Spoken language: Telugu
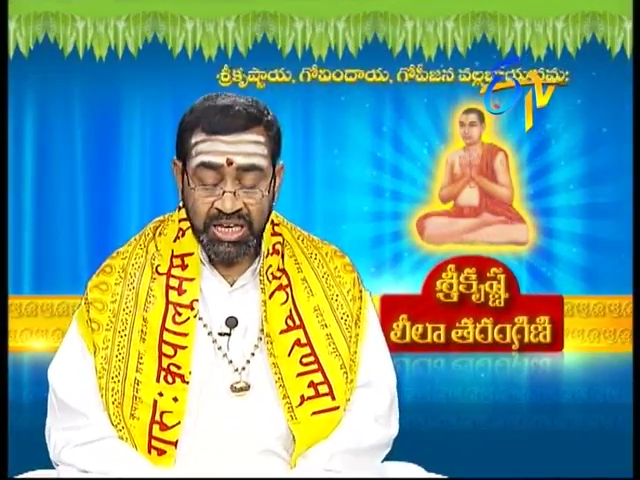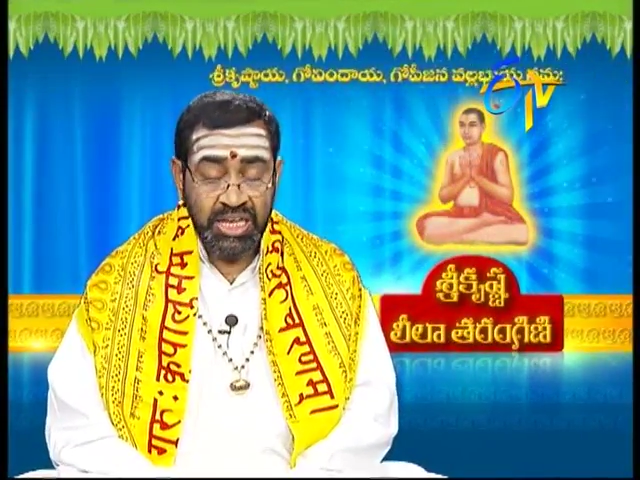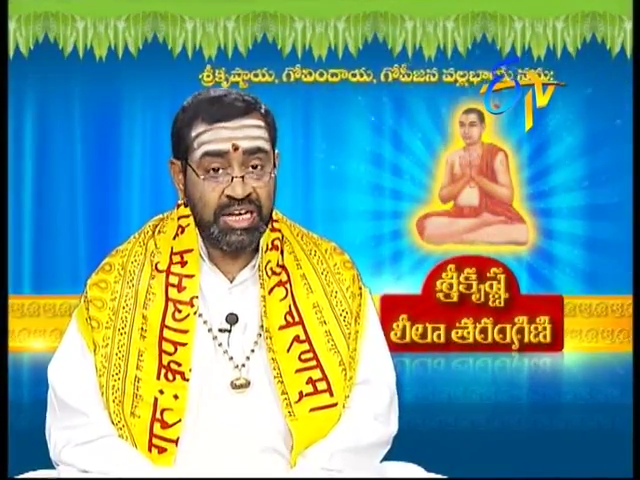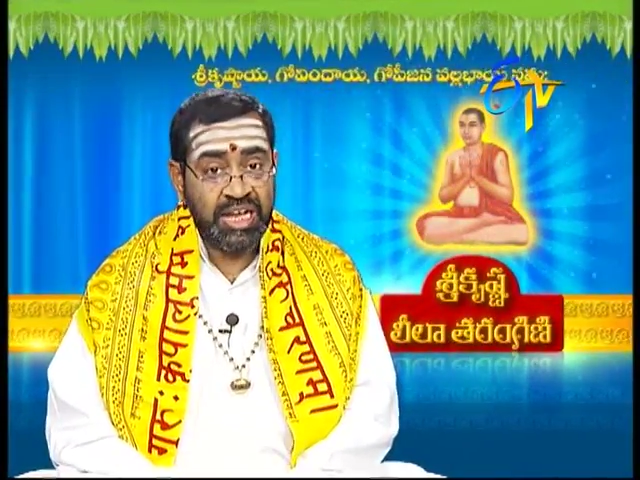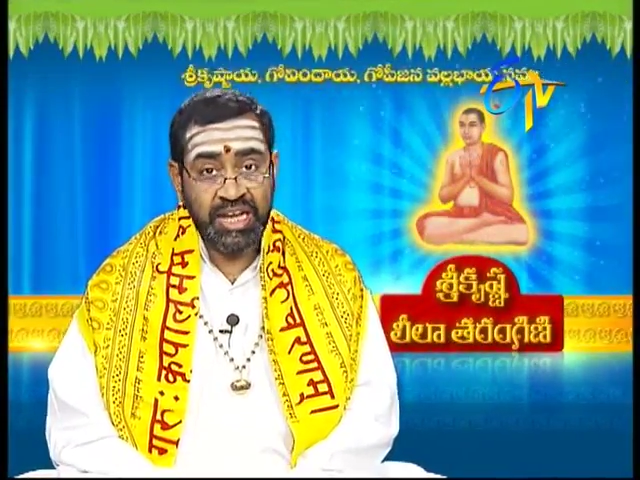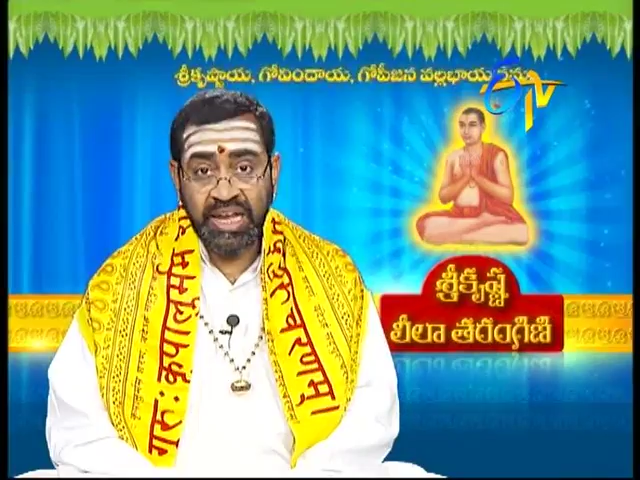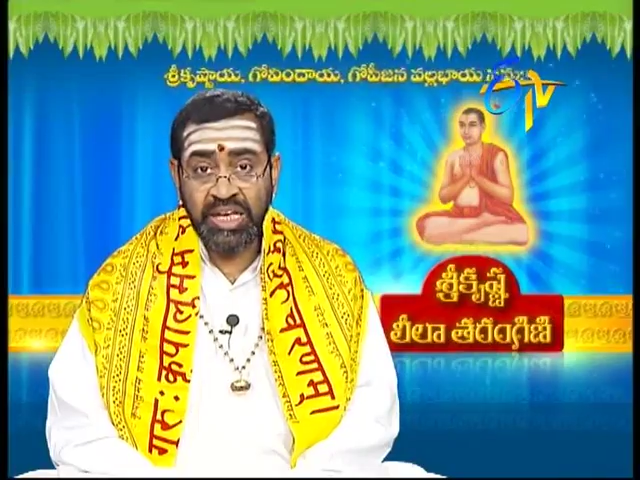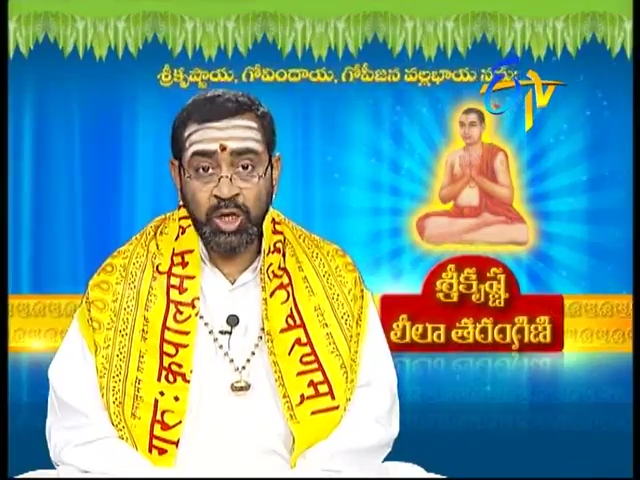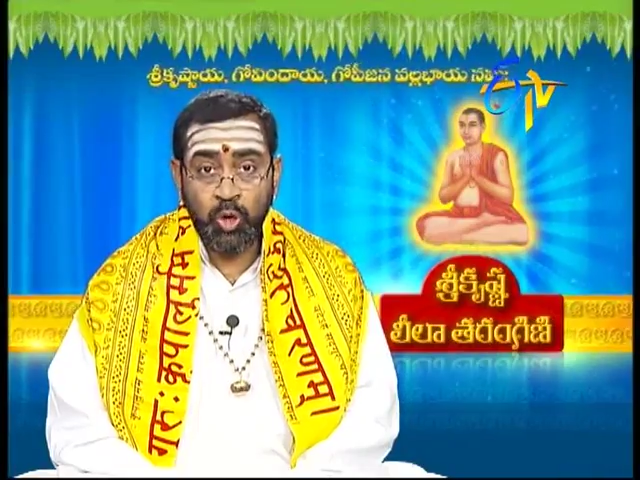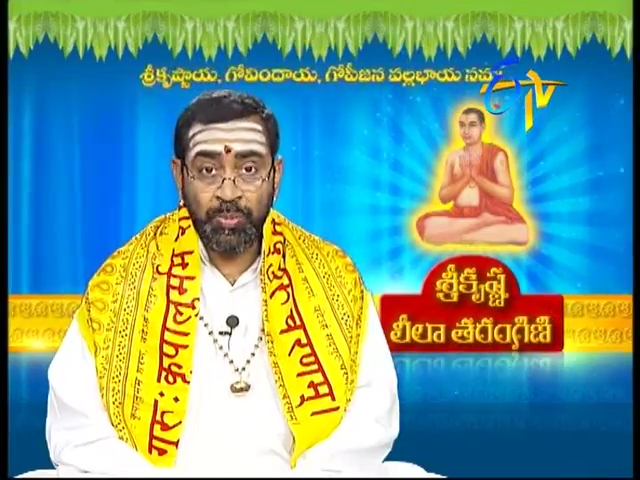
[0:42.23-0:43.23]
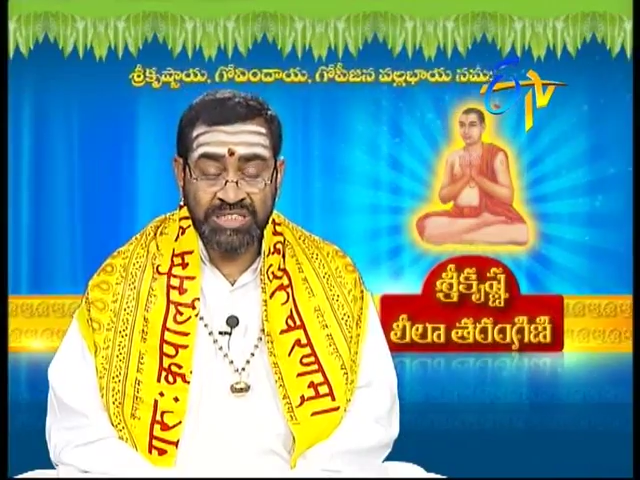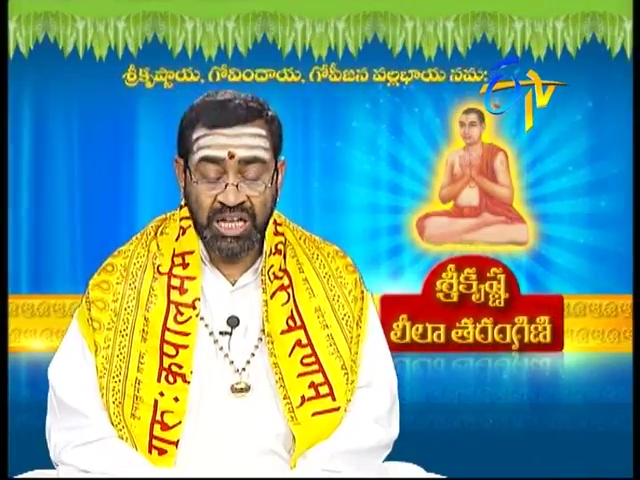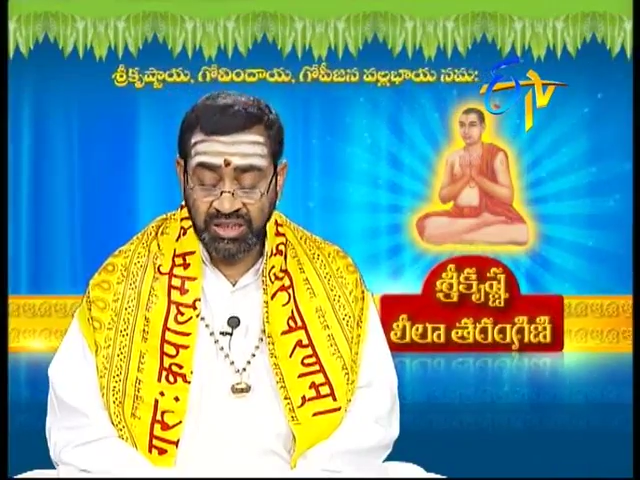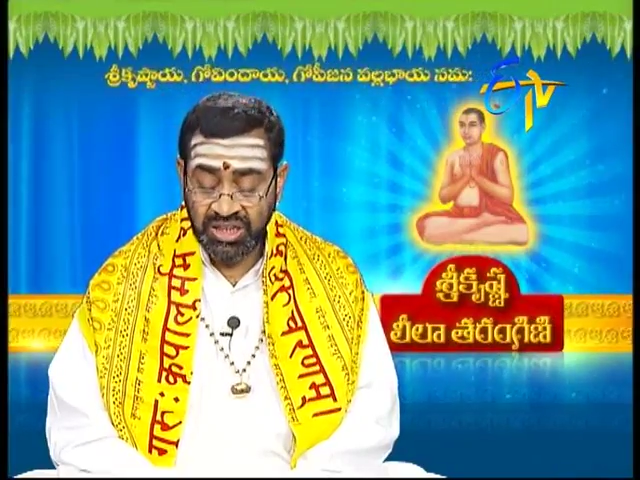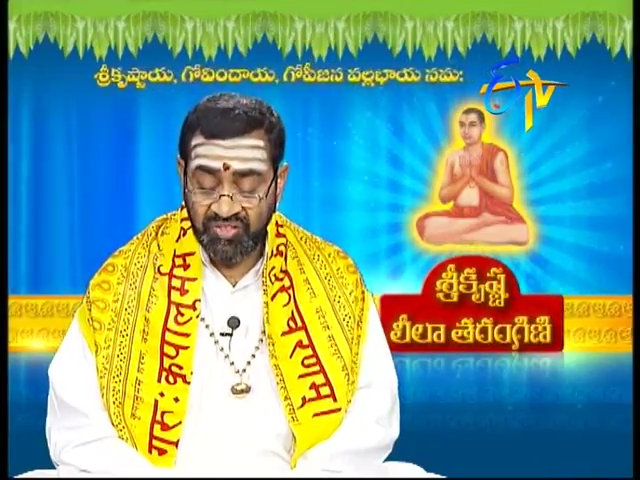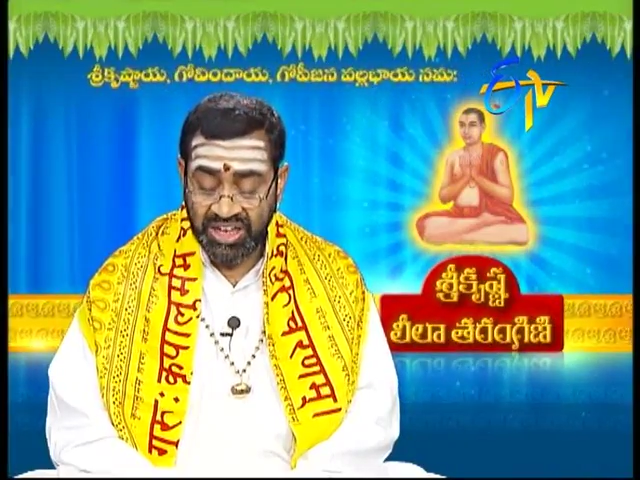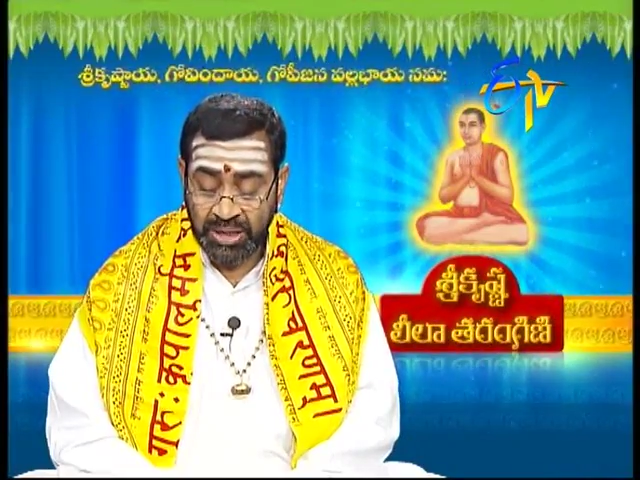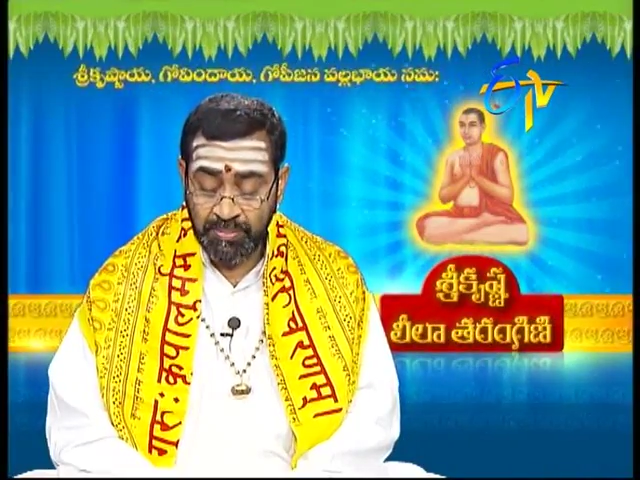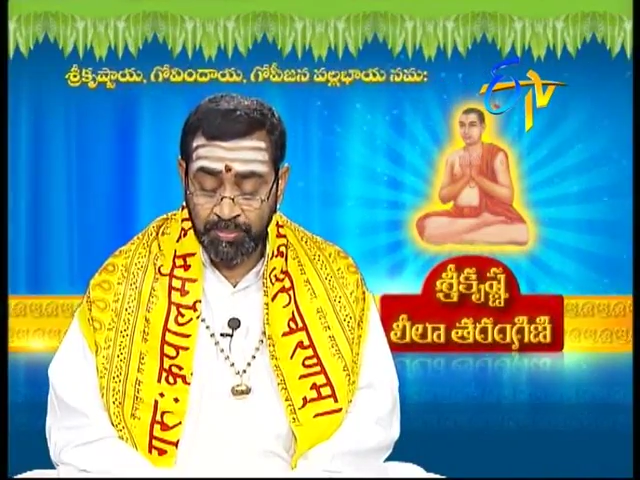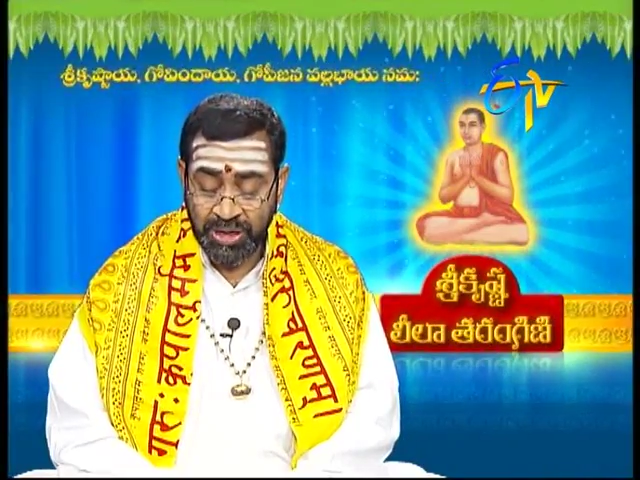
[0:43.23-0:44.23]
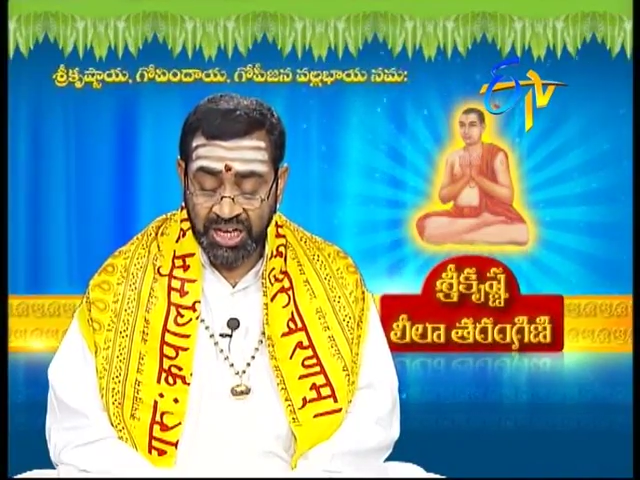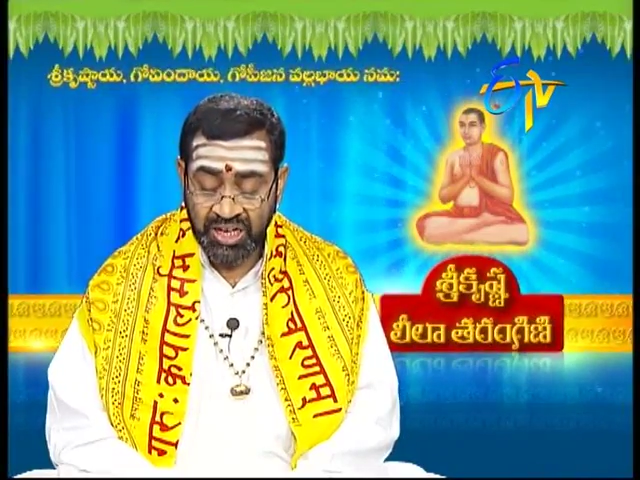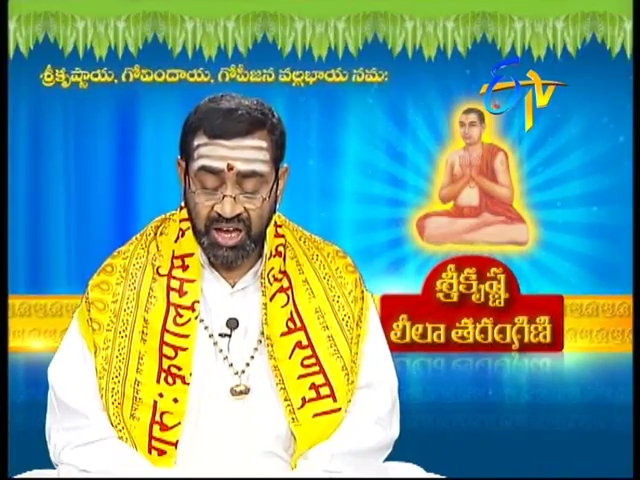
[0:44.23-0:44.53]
ఇంక నైనను పశాంతి వహింపక